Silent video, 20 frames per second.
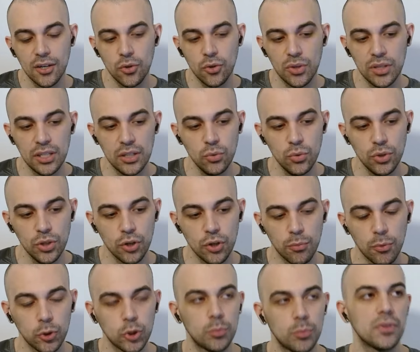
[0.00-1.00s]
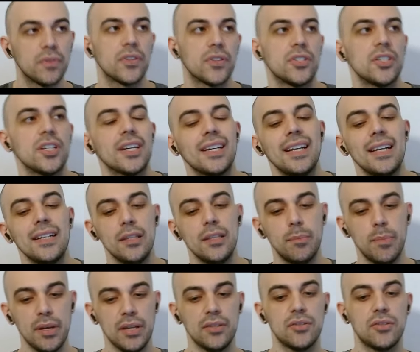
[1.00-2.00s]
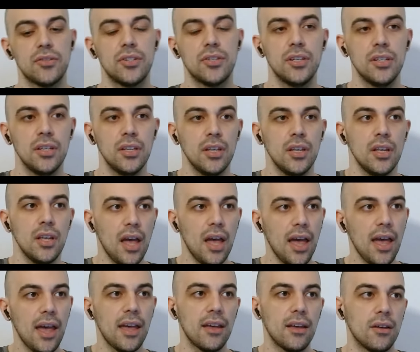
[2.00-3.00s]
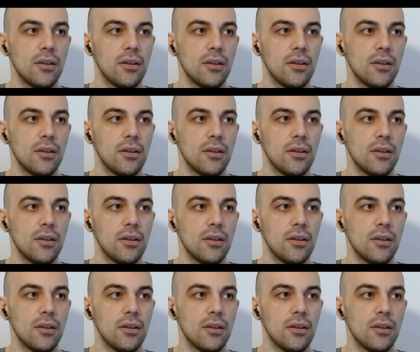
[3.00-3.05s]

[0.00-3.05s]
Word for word: Quindi l'unico modo per far sì che lei ti pensi è